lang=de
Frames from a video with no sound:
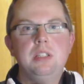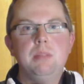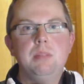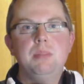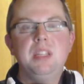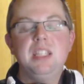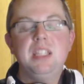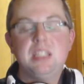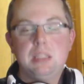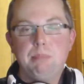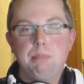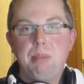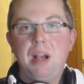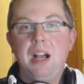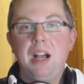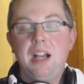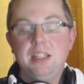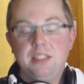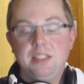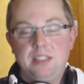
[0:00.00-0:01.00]
in dem nächsten
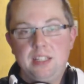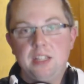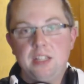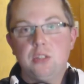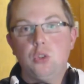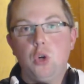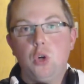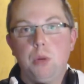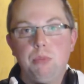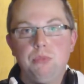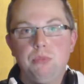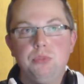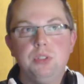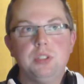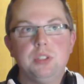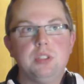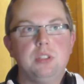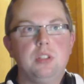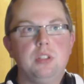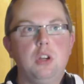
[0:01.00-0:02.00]
Part, der dann kommen
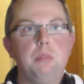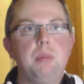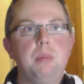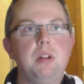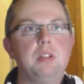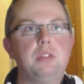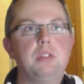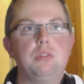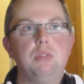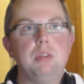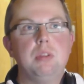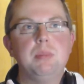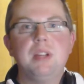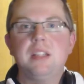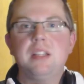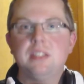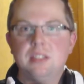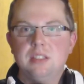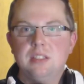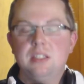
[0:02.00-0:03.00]
wird, äh, nochmal zu dem
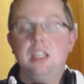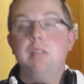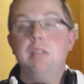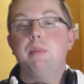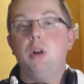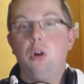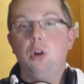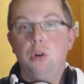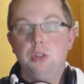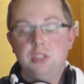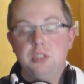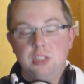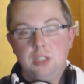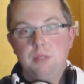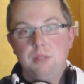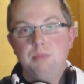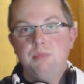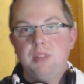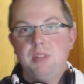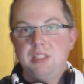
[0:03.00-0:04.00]
ganzen Thema
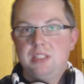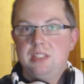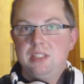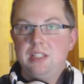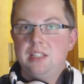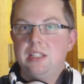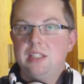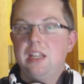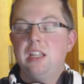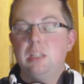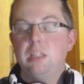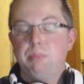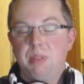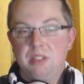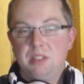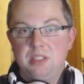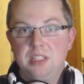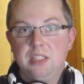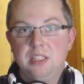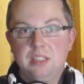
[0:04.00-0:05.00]
äußern, was jetzt alles
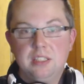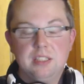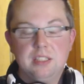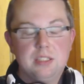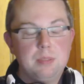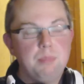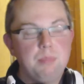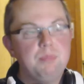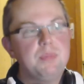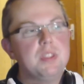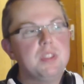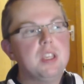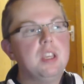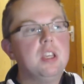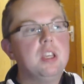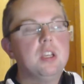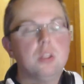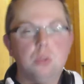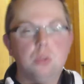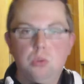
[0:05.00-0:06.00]
passiert ist
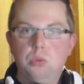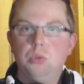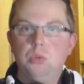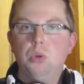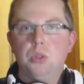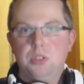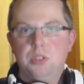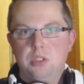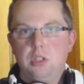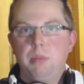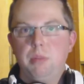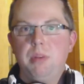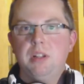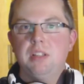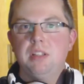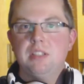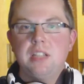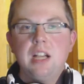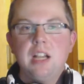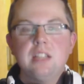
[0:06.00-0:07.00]
kurz
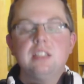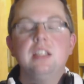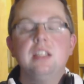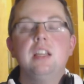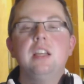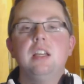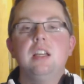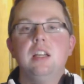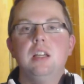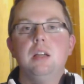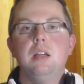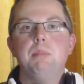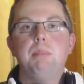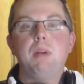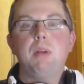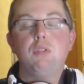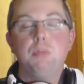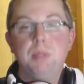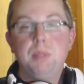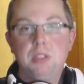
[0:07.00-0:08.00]
nochmal gesagt, äh,
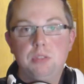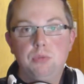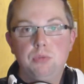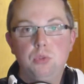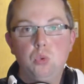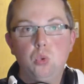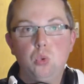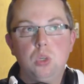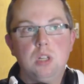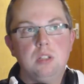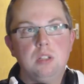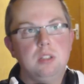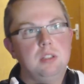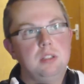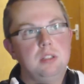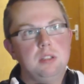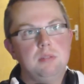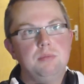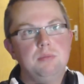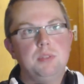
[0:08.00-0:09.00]
Baphomets Fluch
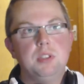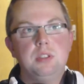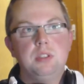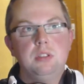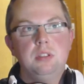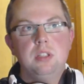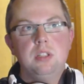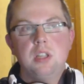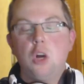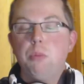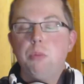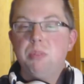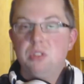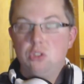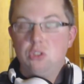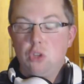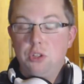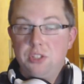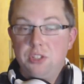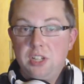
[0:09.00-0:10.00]
äh, wird genau
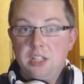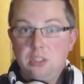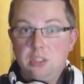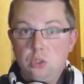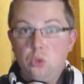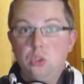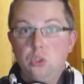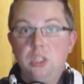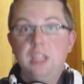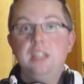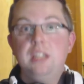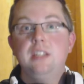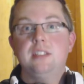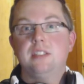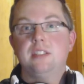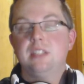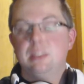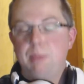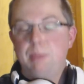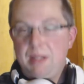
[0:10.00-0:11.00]
bis Sonntag noch gehen.
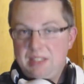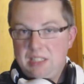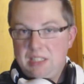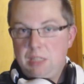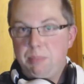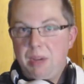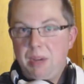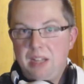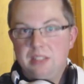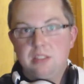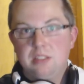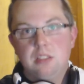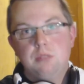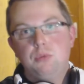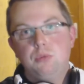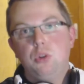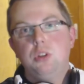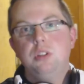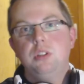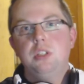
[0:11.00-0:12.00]
Es sind 20 Parts
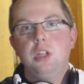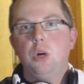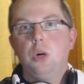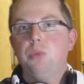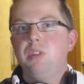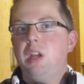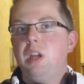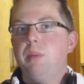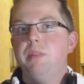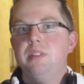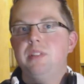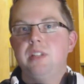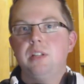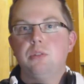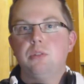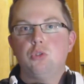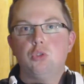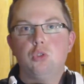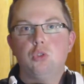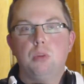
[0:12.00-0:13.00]
geworden. Die Aufnahme ist
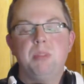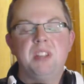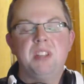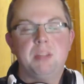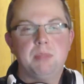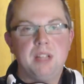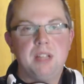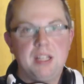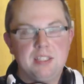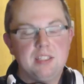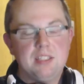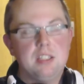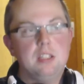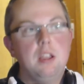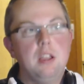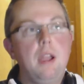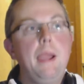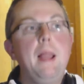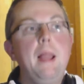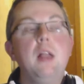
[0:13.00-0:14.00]
also schon komplett im
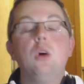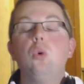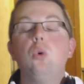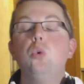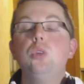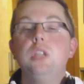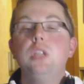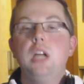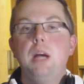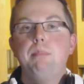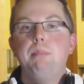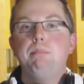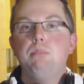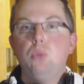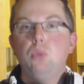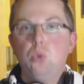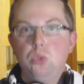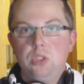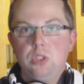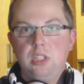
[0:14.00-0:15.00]
Kasten. Und ab
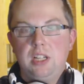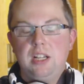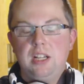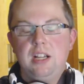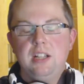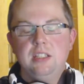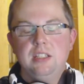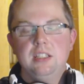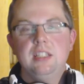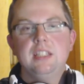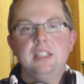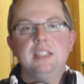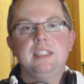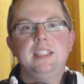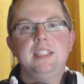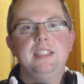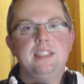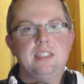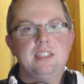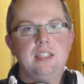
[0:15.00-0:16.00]
Montag
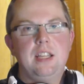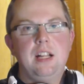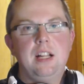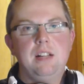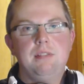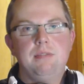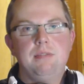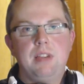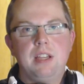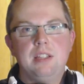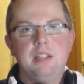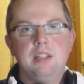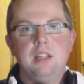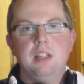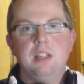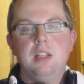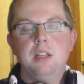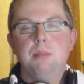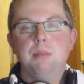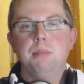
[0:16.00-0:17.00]
geht es dann halt
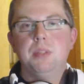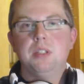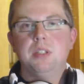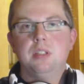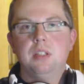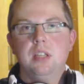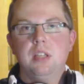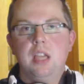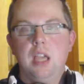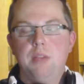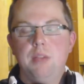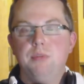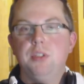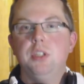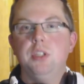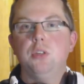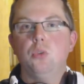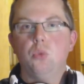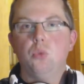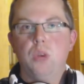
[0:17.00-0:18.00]
weiter mit
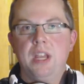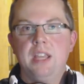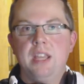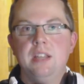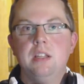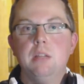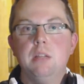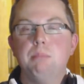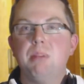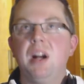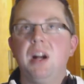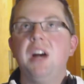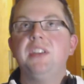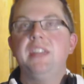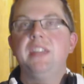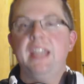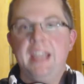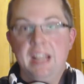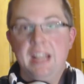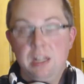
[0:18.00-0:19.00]
Heavy Rain.
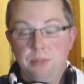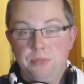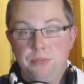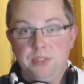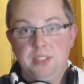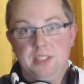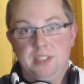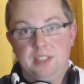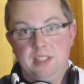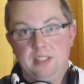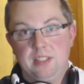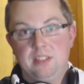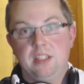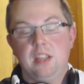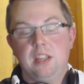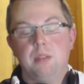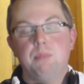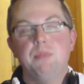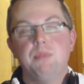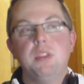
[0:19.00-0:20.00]
Part 11 ist das
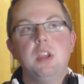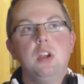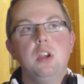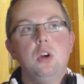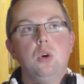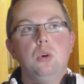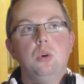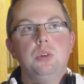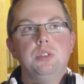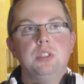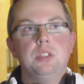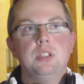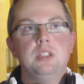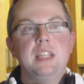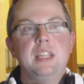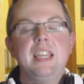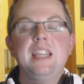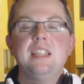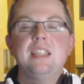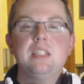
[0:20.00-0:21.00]
dann. Und äh,
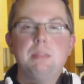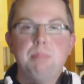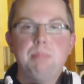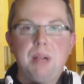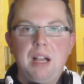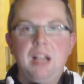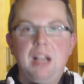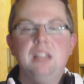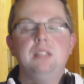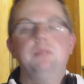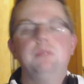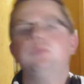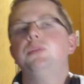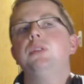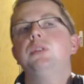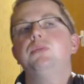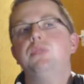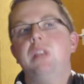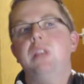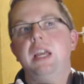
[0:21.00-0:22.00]
der erste Part
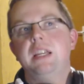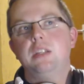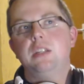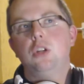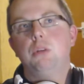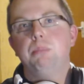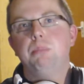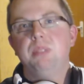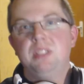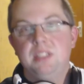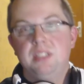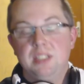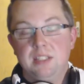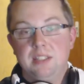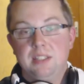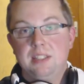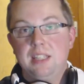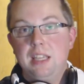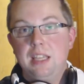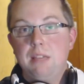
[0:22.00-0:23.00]
wird vielleicht noch ein
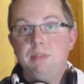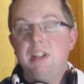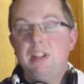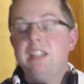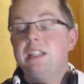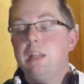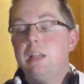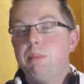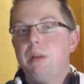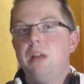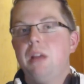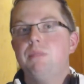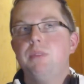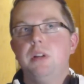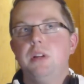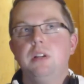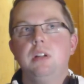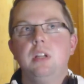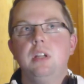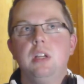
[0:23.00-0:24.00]
bisschen zäh, weil ich da am
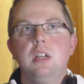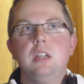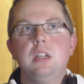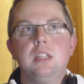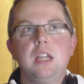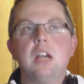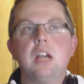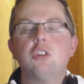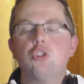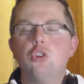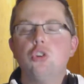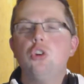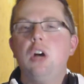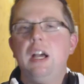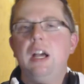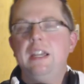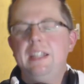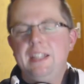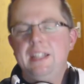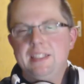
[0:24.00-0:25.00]
Anfang ja schon
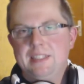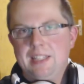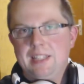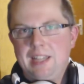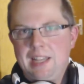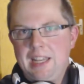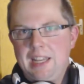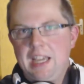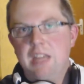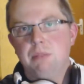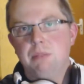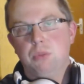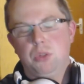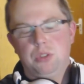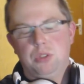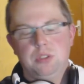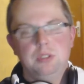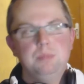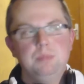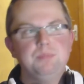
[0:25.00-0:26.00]
noch einiges erklären
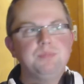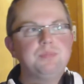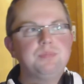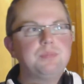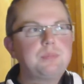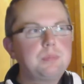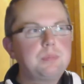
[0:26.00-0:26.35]
möchte.